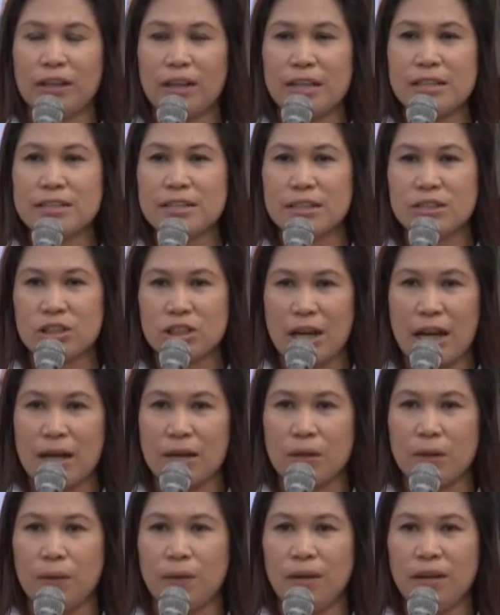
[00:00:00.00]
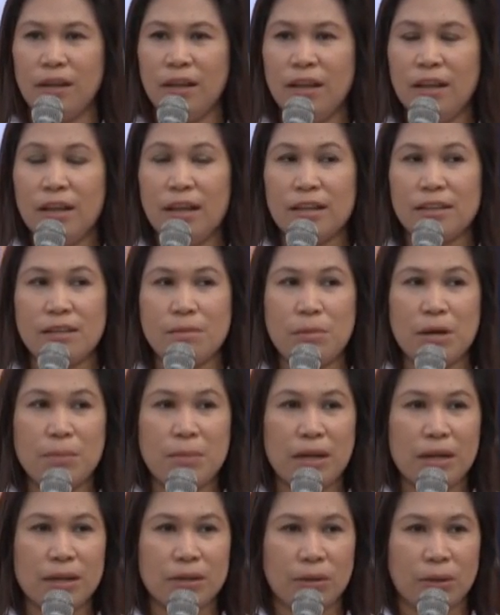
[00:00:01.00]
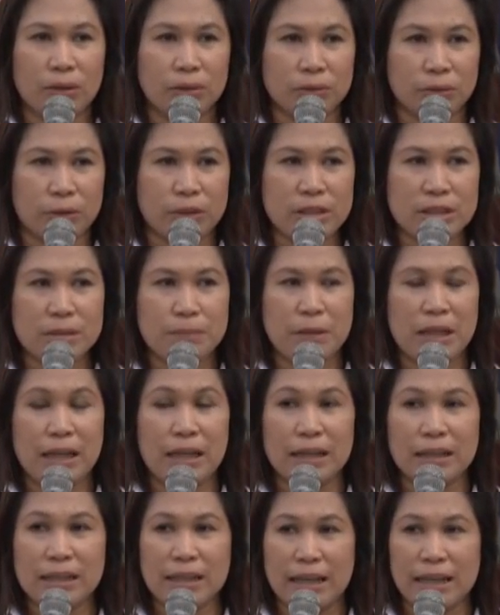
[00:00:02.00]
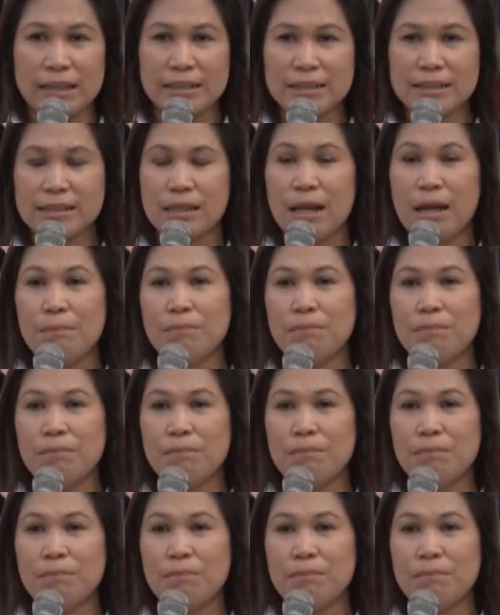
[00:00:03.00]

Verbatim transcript: Grace Santiago at ibang mga doctors bilang guest